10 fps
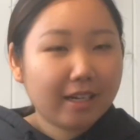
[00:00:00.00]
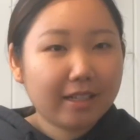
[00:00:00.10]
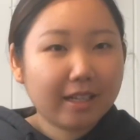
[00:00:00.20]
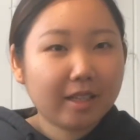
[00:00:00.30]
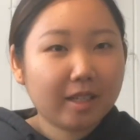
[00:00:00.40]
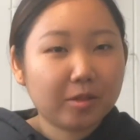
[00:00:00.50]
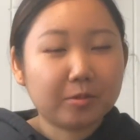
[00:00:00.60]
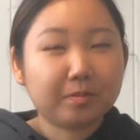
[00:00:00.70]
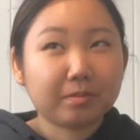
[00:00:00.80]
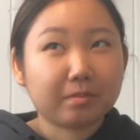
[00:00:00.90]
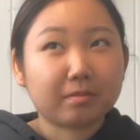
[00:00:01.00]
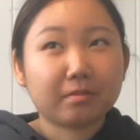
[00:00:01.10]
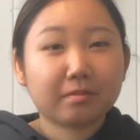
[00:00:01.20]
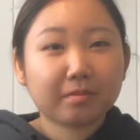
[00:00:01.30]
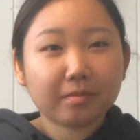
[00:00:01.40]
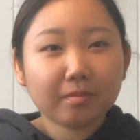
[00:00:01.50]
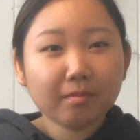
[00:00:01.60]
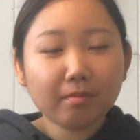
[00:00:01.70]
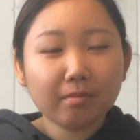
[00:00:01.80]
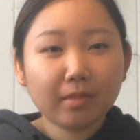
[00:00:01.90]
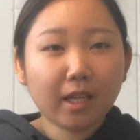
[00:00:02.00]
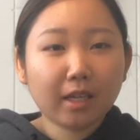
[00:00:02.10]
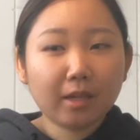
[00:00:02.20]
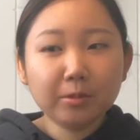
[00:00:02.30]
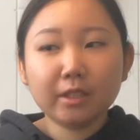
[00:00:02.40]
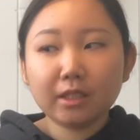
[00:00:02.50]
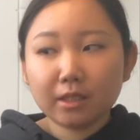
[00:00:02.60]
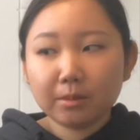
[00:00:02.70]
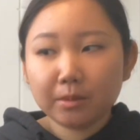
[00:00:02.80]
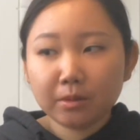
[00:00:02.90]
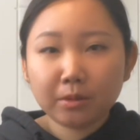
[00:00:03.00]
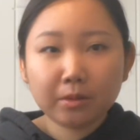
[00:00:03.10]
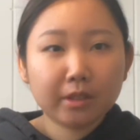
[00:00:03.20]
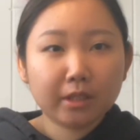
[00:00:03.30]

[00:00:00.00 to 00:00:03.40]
らなんだろうなんかもし自分のお家